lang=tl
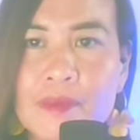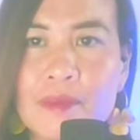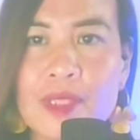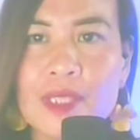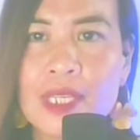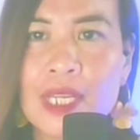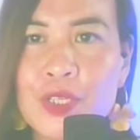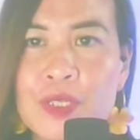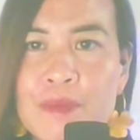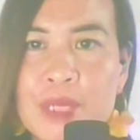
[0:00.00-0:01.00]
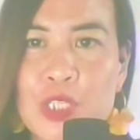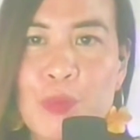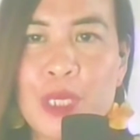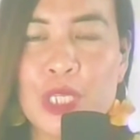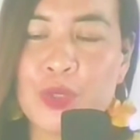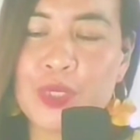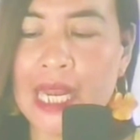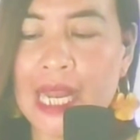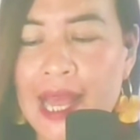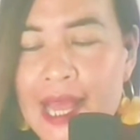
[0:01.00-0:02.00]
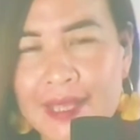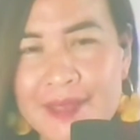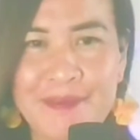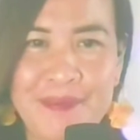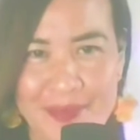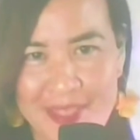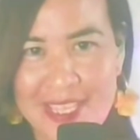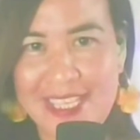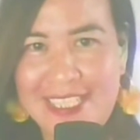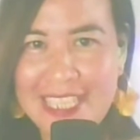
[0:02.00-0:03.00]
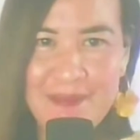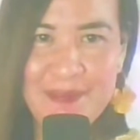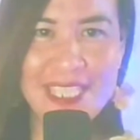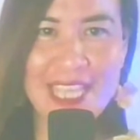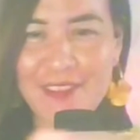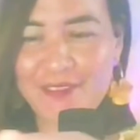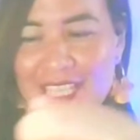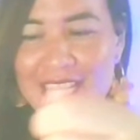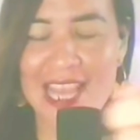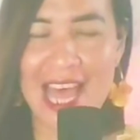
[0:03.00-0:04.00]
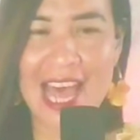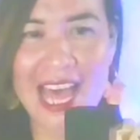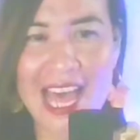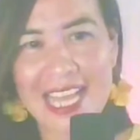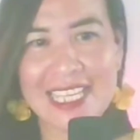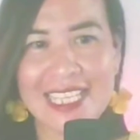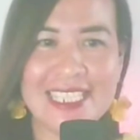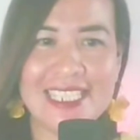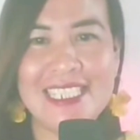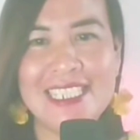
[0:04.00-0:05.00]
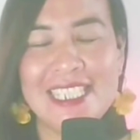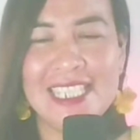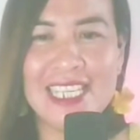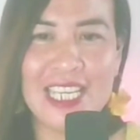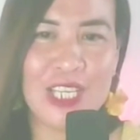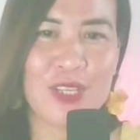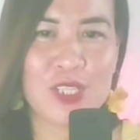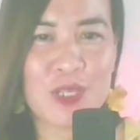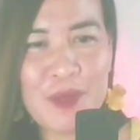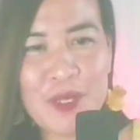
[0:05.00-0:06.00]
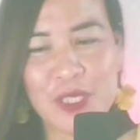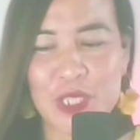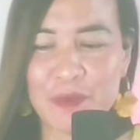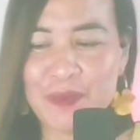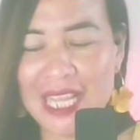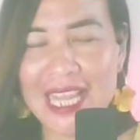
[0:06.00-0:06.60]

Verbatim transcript: Ngayon, video-video na lang. Selfie-selfie na lang. YouTube-YouTube na lang.